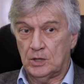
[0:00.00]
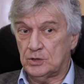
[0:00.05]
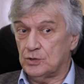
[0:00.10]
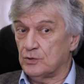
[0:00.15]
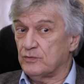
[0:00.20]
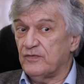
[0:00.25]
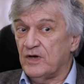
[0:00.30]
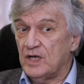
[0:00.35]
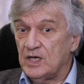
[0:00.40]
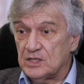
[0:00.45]

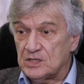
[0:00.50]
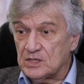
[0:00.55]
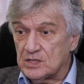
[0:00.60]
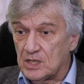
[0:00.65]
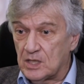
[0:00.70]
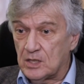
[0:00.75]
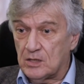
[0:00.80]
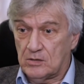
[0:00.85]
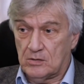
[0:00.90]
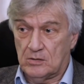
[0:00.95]
Что
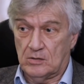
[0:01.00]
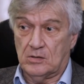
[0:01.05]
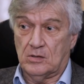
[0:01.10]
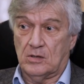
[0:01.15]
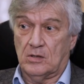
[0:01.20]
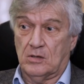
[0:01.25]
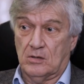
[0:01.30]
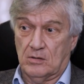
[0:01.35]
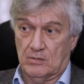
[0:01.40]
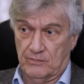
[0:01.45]
творится
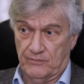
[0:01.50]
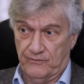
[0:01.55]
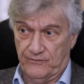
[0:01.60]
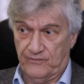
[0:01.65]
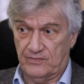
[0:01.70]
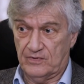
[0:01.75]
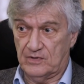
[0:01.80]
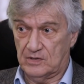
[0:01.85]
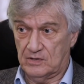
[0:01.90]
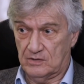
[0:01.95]
э,
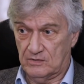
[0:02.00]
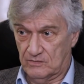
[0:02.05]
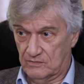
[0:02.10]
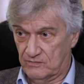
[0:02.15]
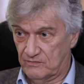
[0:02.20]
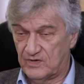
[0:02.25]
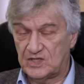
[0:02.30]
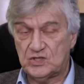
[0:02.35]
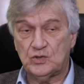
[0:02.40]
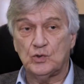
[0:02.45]

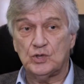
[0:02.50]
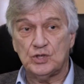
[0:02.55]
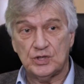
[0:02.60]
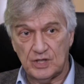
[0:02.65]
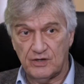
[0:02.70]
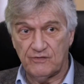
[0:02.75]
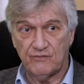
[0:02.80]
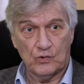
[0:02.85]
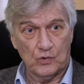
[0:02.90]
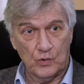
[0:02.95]
в
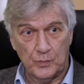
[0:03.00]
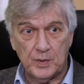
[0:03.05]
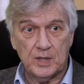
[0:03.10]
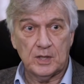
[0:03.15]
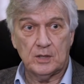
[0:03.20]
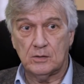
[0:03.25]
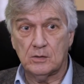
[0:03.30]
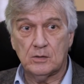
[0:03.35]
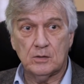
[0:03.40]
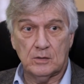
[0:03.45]
Восточной
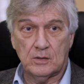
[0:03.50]
Европе.